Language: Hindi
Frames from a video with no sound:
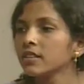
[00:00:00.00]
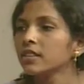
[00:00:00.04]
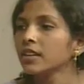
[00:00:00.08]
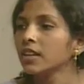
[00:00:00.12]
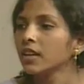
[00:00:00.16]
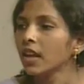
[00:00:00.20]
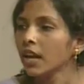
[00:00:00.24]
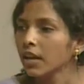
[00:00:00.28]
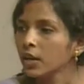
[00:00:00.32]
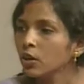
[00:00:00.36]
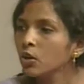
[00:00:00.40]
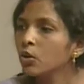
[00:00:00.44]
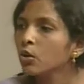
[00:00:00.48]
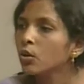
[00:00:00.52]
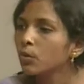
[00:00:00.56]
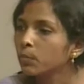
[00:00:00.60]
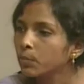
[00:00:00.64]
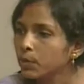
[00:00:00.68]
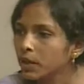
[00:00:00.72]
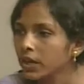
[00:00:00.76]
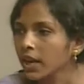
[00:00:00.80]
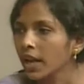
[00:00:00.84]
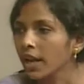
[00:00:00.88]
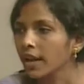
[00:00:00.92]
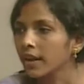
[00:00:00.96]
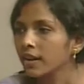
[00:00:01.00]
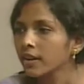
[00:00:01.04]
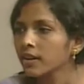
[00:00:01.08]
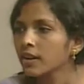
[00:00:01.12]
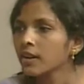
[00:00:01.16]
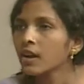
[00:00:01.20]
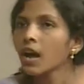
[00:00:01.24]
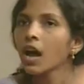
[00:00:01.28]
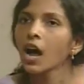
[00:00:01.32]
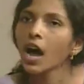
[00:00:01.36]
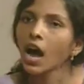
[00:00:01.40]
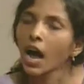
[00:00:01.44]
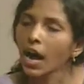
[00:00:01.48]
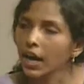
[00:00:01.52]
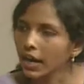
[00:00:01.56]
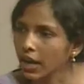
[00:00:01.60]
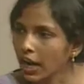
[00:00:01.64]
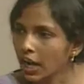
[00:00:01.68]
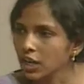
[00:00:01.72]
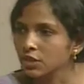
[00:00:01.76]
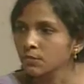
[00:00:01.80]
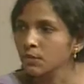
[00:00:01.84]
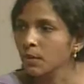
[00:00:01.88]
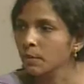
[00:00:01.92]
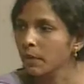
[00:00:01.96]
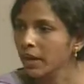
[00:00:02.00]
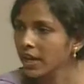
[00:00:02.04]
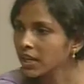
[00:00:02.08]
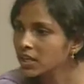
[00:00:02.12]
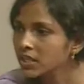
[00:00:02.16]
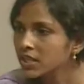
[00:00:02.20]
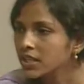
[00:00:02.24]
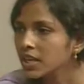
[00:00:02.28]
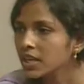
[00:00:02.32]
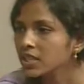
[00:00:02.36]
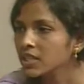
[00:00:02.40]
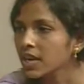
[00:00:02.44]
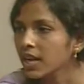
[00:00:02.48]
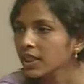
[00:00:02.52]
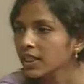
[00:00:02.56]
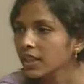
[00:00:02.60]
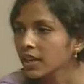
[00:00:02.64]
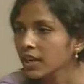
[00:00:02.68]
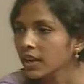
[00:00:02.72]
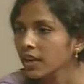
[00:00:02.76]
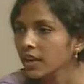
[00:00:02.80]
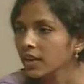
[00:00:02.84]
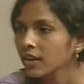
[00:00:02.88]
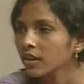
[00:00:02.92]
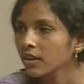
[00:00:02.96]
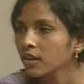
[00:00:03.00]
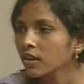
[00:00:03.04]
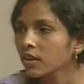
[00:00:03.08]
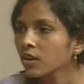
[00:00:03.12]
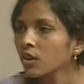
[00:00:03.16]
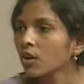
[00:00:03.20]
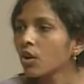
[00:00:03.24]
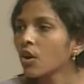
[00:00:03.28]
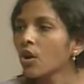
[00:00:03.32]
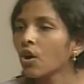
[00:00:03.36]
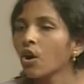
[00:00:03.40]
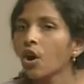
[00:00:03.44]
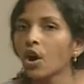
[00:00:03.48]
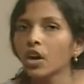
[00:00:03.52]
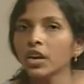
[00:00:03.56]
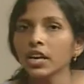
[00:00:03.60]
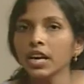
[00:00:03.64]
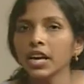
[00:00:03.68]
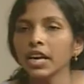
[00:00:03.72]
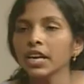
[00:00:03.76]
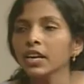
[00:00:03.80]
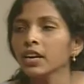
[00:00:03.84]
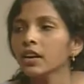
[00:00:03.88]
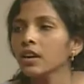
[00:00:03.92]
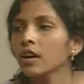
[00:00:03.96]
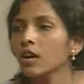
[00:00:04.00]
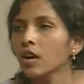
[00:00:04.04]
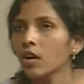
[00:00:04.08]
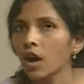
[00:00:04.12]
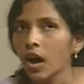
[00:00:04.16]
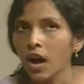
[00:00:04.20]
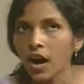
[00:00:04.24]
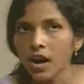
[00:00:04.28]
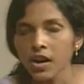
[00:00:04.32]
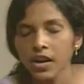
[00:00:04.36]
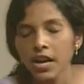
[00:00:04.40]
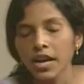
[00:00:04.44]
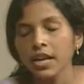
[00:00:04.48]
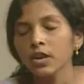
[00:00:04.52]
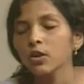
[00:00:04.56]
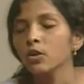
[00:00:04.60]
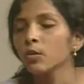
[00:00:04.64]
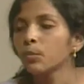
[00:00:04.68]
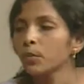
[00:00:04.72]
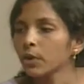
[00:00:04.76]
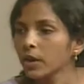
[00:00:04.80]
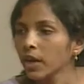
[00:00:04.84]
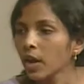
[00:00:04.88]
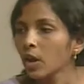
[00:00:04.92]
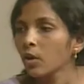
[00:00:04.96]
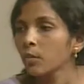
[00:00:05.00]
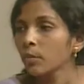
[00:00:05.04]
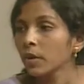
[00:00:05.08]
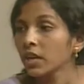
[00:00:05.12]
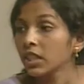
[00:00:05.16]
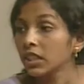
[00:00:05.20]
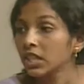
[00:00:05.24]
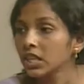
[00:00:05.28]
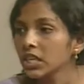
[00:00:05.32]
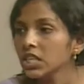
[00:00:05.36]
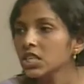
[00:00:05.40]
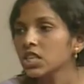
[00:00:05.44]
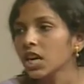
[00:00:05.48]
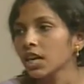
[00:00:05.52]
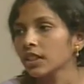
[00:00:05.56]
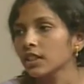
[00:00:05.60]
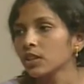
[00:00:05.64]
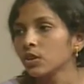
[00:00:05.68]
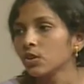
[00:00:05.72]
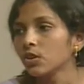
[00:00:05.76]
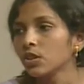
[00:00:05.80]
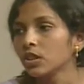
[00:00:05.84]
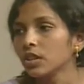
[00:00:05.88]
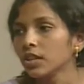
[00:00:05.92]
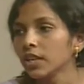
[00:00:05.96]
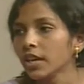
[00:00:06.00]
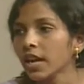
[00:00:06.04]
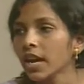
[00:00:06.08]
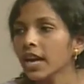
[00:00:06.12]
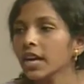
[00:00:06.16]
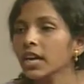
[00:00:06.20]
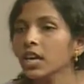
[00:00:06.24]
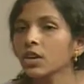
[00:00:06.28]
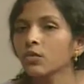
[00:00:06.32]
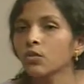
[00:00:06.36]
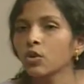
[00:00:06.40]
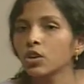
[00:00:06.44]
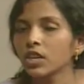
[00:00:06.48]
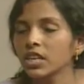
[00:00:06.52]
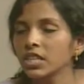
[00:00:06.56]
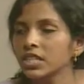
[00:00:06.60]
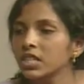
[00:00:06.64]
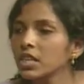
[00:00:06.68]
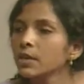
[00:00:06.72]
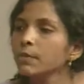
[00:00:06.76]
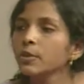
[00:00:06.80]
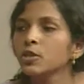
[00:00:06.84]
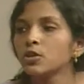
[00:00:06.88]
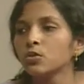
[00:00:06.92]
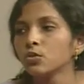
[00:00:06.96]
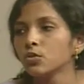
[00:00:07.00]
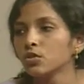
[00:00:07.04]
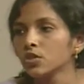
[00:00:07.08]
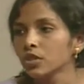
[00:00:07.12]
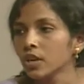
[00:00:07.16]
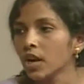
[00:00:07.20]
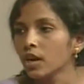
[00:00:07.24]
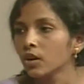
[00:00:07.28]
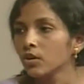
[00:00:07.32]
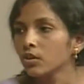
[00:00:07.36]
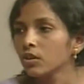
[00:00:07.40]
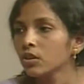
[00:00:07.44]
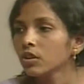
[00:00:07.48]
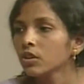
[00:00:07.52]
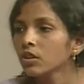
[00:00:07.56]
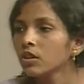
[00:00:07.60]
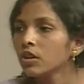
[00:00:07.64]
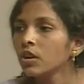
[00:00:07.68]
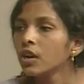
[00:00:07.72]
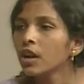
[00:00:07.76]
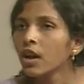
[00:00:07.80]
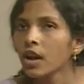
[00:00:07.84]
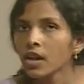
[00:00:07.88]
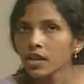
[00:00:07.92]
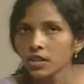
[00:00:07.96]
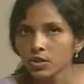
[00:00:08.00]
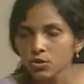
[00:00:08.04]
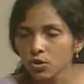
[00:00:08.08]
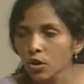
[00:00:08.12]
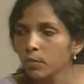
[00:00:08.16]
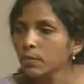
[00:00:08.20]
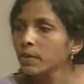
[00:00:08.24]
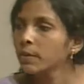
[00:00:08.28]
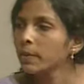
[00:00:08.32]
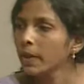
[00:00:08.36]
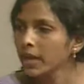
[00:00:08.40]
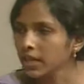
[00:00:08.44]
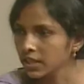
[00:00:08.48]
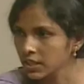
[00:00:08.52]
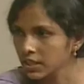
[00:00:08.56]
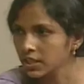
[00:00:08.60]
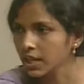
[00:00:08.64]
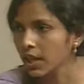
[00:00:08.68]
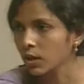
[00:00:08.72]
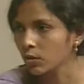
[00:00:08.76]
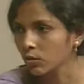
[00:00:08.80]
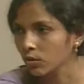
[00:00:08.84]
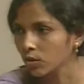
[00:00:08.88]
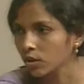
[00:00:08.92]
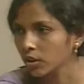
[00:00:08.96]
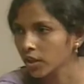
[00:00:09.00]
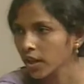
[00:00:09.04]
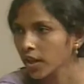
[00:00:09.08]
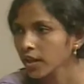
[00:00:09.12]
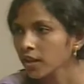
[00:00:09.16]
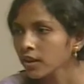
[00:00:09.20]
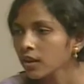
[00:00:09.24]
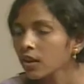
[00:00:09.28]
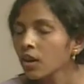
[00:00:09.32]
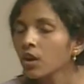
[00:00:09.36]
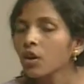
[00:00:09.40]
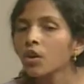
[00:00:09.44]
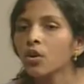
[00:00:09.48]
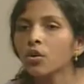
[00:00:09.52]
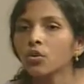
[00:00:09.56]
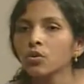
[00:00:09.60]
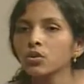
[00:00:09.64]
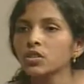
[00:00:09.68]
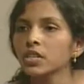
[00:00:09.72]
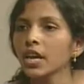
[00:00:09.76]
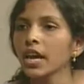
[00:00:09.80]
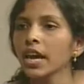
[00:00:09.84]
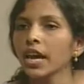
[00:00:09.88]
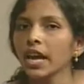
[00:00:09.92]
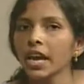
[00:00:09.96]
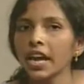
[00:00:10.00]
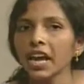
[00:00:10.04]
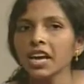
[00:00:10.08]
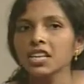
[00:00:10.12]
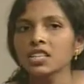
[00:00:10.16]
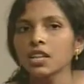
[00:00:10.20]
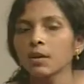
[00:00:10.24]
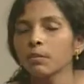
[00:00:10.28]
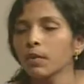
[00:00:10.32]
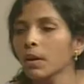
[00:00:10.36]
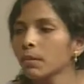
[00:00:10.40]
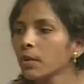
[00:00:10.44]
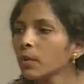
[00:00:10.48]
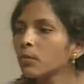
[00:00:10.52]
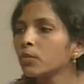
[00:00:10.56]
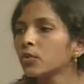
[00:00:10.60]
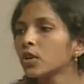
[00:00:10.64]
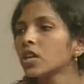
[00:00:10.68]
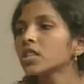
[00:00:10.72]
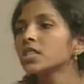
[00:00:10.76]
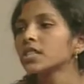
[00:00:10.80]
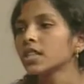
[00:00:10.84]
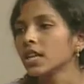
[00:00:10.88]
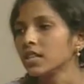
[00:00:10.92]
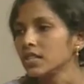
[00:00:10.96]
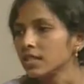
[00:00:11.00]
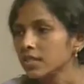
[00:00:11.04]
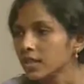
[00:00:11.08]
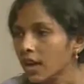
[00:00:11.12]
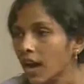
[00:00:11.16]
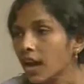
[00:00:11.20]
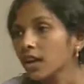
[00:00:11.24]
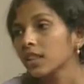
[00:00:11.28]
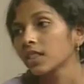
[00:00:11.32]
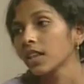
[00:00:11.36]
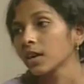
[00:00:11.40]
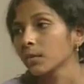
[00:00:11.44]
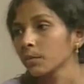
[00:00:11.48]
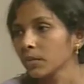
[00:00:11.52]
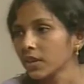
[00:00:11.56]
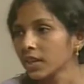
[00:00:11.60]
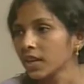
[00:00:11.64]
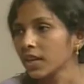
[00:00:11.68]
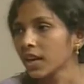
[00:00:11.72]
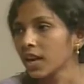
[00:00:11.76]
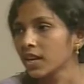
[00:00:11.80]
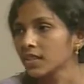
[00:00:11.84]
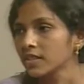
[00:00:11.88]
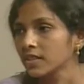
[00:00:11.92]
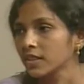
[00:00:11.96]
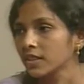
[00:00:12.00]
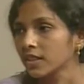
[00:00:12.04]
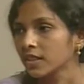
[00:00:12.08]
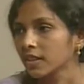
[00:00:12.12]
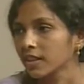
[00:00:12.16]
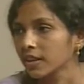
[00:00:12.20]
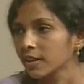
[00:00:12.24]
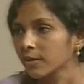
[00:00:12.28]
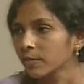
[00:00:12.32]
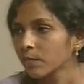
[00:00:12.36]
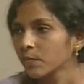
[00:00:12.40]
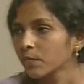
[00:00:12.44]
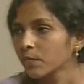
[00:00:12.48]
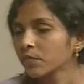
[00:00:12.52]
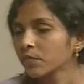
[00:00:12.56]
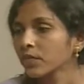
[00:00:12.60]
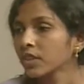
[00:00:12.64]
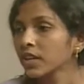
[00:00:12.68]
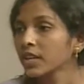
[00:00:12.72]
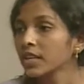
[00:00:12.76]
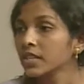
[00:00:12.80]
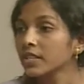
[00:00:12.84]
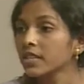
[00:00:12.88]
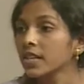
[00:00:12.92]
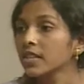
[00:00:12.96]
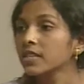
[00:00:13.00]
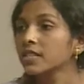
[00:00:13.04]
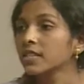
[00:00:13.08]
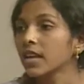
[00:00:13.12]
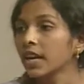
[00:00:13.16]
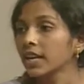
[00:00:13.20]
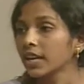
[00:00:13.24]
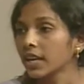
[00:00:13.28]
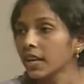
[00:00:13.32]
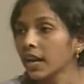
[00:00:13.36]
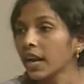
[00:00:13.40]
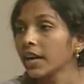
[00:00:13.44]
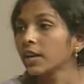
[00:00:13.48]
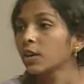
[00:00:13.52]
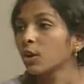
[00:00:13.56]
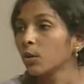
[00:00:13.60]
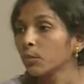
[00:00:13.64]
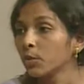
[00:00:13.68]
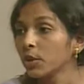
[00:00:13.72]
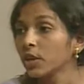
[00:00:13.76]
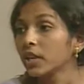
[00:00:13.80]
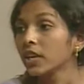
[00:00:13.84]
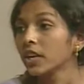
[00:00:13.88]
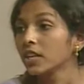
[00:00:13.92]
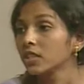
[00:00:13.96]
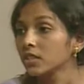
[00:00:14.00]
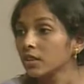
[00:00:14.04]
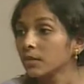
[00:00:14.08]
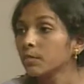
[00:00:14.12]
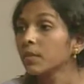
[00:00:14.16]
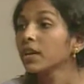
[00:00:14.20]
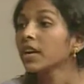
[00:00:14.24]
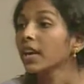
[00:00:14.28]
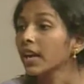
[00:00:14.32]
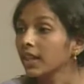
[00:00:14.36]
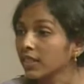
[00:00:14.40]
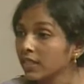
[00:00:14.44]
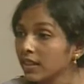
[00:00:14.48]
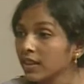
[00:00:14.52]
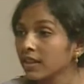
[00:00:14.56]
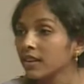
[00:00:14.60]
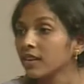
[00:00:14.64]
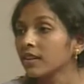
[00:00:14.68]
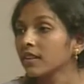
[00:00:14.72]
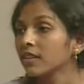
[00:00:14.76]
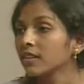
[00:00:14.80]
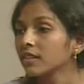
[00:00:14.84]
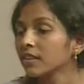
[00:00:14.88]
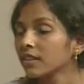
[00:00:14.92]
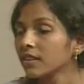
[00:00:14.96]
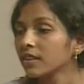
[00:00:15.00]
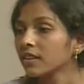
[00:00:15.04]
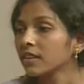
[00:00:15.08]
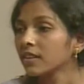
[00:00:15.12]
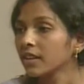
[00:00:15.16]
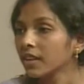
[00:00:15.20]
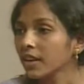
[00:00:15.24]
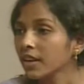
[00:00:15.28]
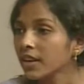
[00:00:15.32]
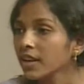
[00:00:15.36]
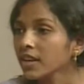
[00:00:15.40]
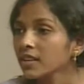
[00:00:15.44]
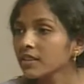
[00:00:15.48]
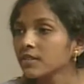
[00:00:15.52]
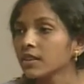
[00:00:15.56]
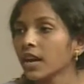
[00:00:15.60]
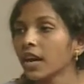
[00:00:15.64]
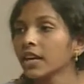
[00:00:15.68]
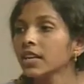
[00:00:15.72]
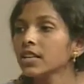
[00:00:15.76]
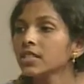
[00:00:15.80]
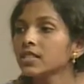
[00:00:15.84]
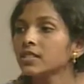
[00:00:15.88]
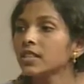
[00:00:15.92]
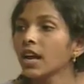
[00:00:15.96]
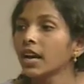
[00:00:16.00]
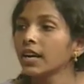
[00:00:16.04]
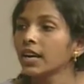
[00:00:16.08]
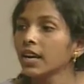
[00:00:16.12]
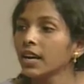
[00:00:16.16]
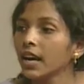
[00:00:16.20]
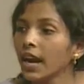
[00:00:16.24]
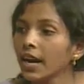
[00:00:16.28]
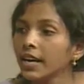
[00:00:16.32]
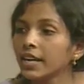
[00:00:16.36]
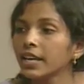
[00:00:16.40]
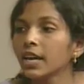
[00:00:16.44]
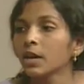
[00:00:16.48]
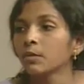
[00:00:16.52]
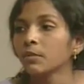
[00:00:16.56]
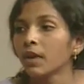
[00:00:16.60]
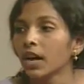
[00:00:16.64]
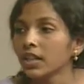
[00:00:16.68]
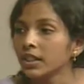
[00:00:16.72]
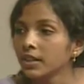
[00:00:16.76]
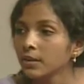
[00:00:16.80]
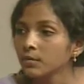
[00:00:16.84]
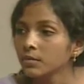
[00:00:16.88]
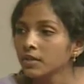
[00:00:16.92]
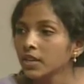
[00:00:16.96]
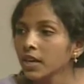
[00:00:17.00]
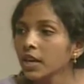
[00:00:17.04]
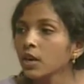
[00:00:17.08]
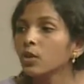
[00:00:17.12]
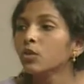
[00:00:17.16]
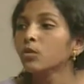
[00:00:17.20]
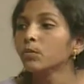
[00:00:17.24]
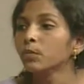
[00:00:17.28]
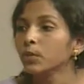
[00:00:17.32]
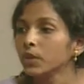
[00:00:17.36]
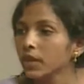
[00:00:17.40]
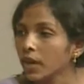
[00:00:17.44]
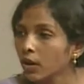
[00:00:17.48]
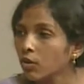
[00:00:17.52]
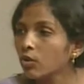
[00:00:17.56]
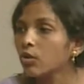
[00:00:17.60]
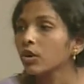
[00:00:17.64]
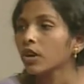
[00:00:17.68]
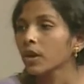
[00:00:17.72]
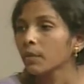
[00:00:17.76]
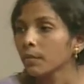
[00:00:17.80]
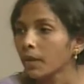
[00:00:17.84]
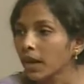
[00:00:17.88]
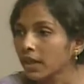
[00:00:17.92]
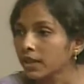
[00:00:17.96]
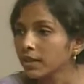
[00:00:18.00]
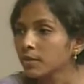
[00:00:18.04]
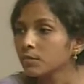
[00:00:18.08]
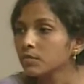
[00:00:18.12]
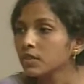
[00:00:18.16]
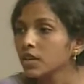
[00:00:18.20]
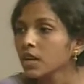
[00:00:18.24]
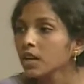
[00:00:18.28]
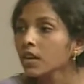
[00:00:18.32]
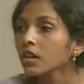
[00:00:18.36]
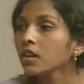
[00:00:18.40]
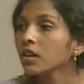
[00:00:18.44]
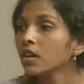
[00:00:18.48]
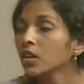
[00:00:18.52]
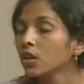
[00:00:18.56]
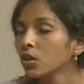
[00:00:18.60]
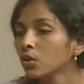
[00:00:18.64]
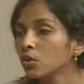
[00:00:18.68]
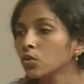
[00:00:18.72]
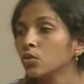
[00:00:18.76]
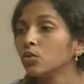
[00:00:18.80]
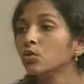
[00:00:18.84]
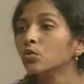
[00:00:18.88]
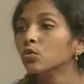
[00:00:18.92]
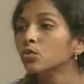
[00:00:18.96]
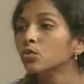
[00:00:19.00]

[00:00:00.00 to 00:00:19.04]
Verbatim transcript: यानी उपग्रह आकाश में भेज दिए जाते हैं और इन इन उपग्रहों में इतनी शक्ति होती है कि वो किसी भी सूचना को जो भी भेजी जाए उनको तक उसे एक समय में पूरे संसार तक में दिखा सकते हैं इसे सैटेलाइट कम्युनिकेशन भी कहते हैं ठीक है यानी सैटेलाइट के माध्यम से उपग्रहों के माध्यम से दूर